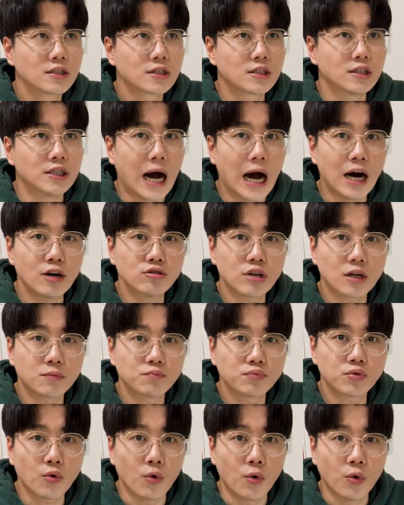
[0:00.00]
그 아우라
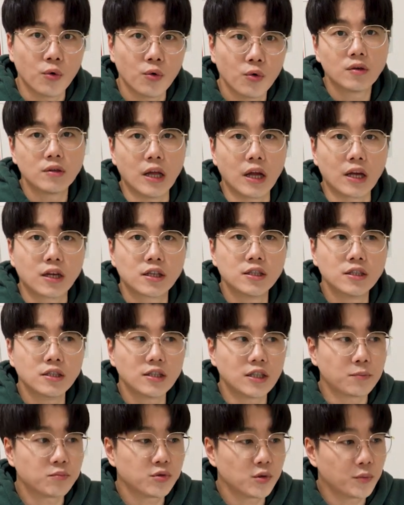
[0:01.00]
프로 네, 그
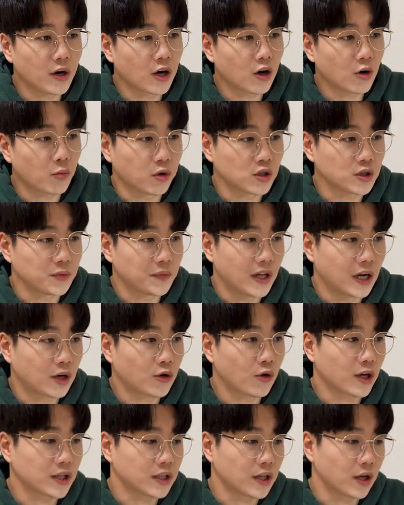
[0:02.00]
제품이라고 보시면 될
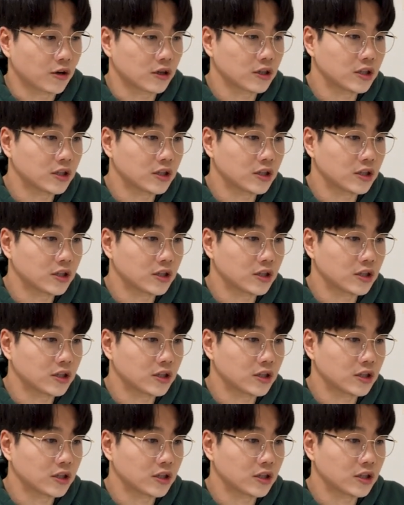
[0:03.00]
것 같아요.